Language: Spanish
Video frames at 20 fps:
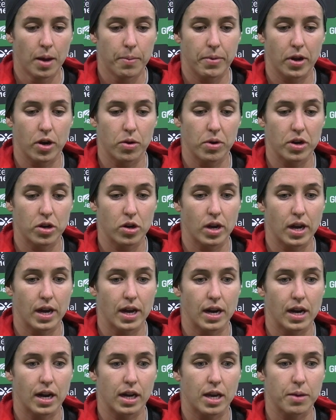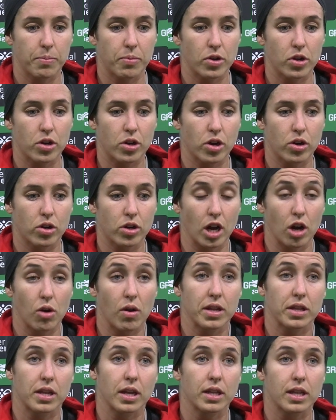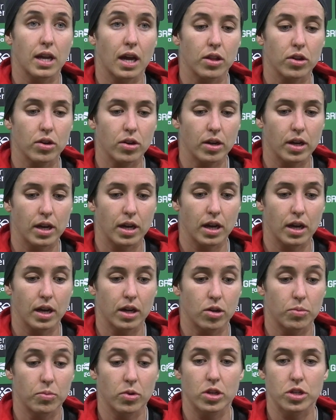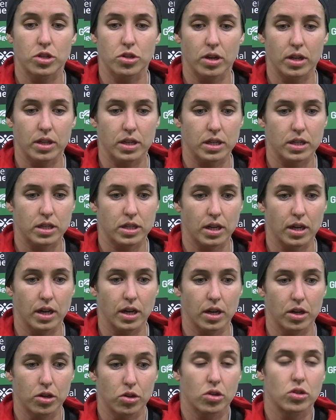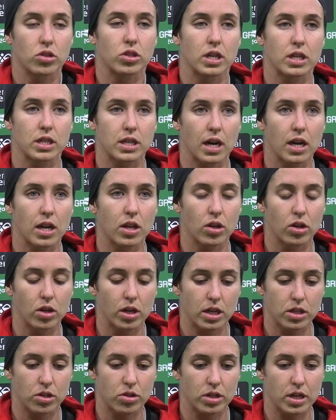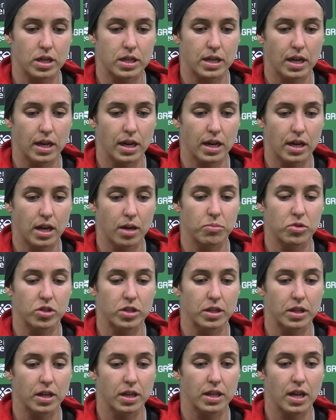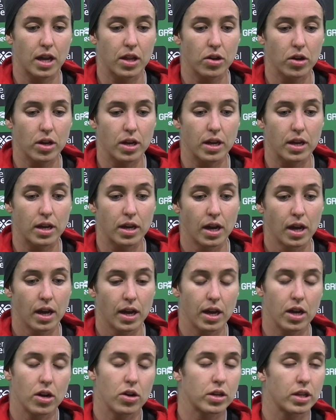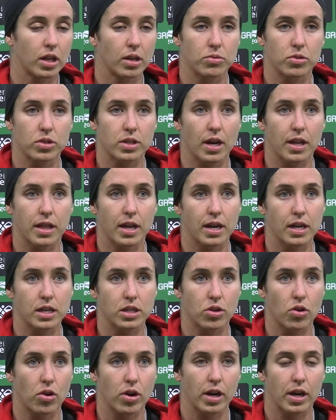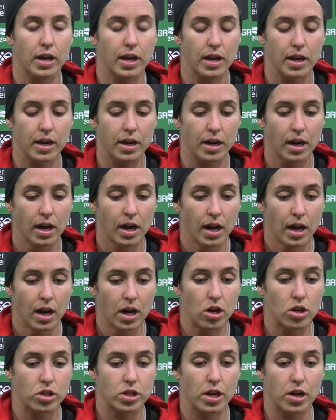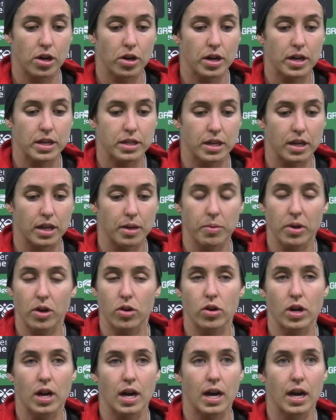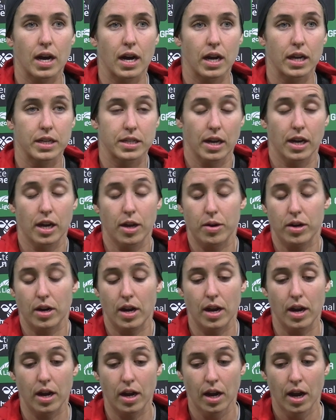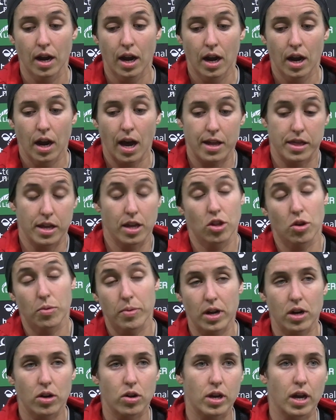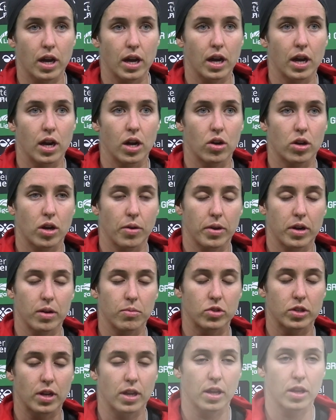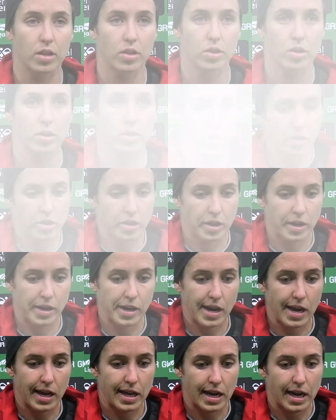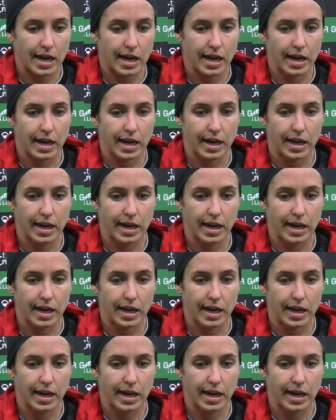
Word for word: Pero bueno, el equipo yo creo que lo ha intentado, eh, como he dicho antes, eh, no nos han salido las cosas que, hemos intentado y, lo que tenemos que hacer es corregir los errores y mejorar, seguir eh, haciendo bien lo que, lo que venimos haciendo. Bueno, guiado